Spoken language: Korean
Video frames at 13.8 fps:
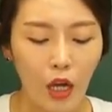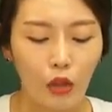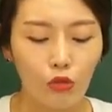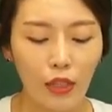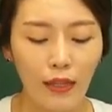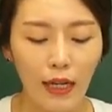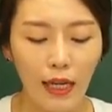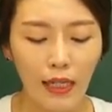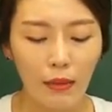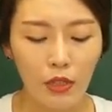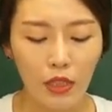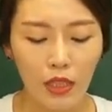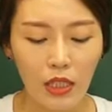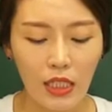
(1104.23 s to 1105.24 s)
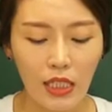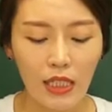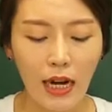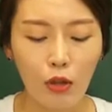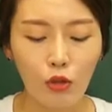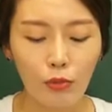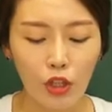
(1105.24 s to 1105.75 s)
우리나라의 김치는
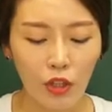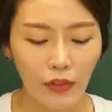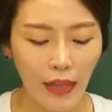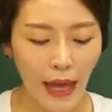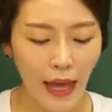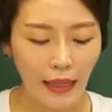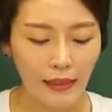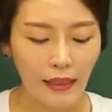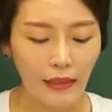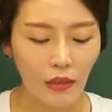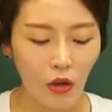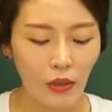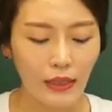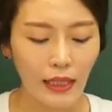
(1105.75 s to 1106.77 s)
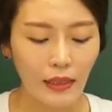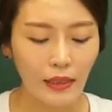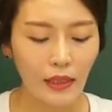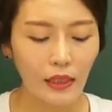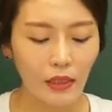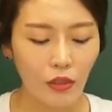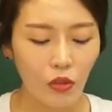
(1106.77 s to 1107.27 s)
지라고 불렸다. 그래서
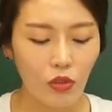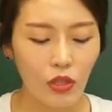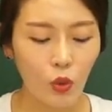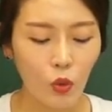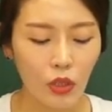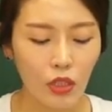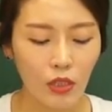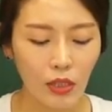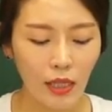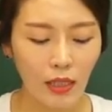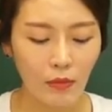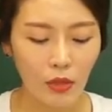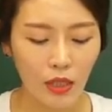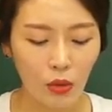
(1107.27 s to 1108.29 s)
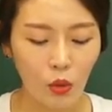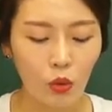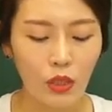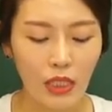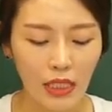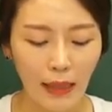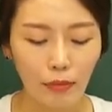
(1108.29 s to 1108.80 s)
짠지, 신건지, 오이지 등의 김치에도
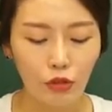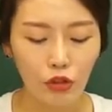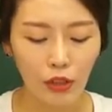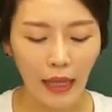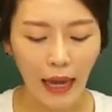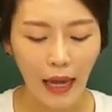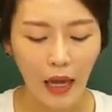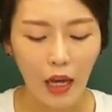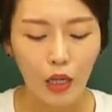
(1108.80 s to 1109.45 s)
지가 붙는다.